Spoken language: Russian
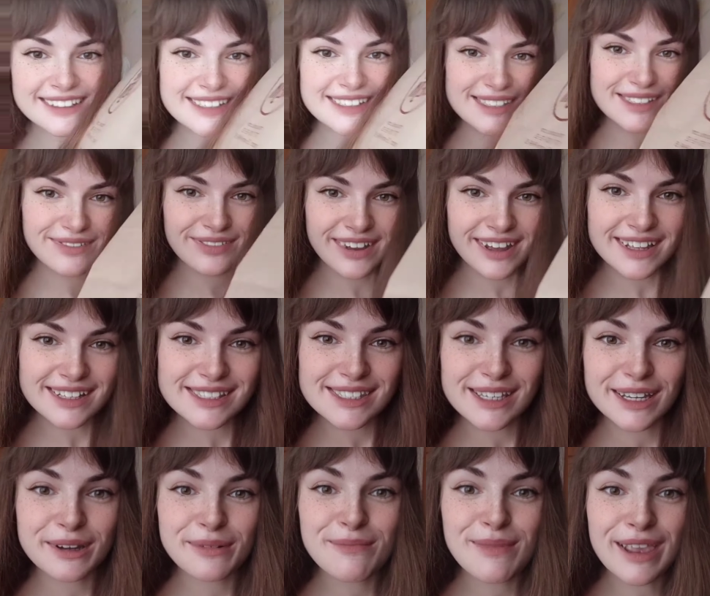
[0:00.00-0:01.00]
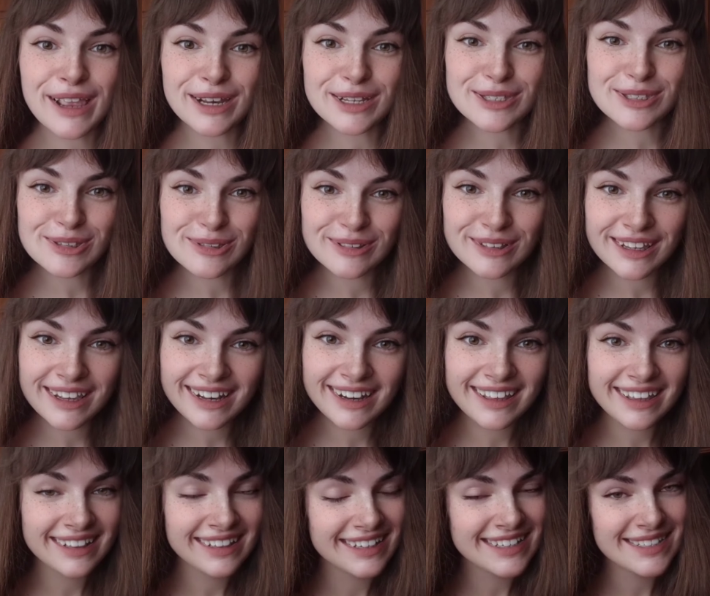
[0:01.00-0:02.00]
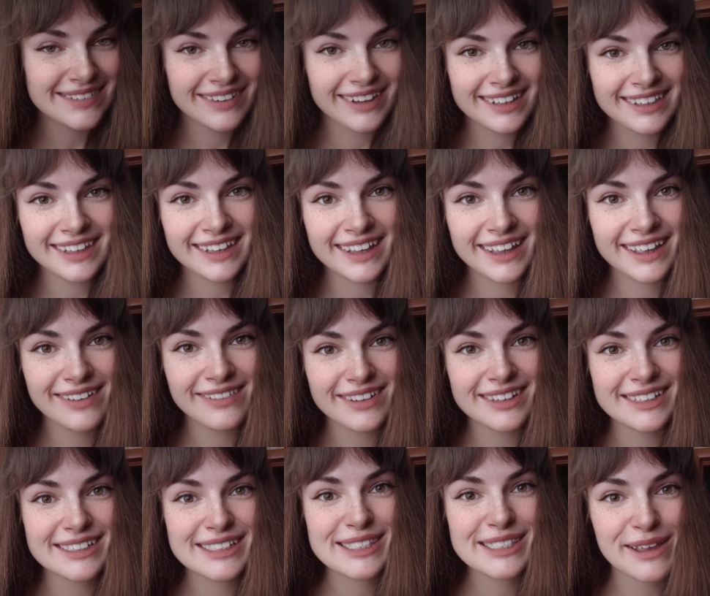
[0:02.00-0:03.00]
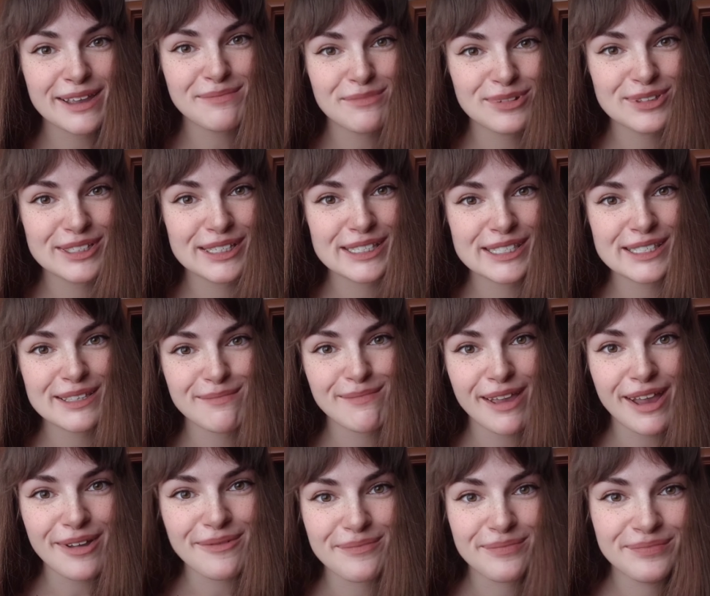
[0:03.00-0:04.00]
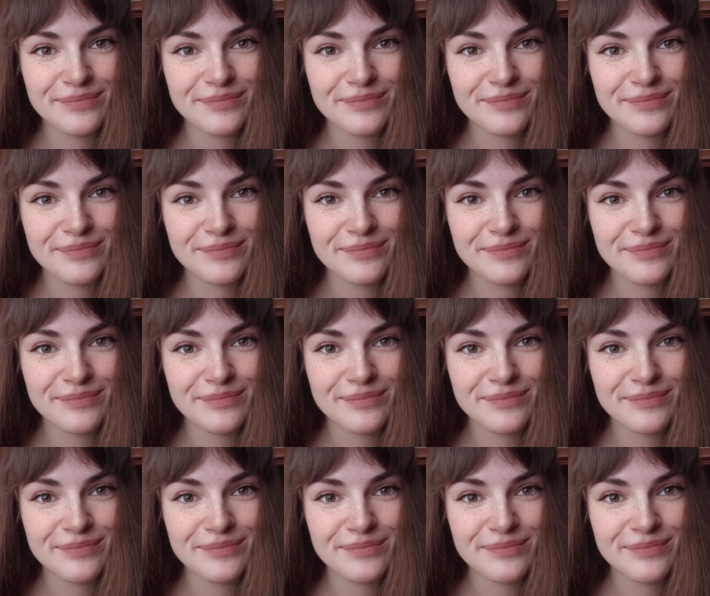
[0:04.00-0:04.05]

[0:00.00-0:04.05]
называется «Хмели-сунели» и название говорит само за себя.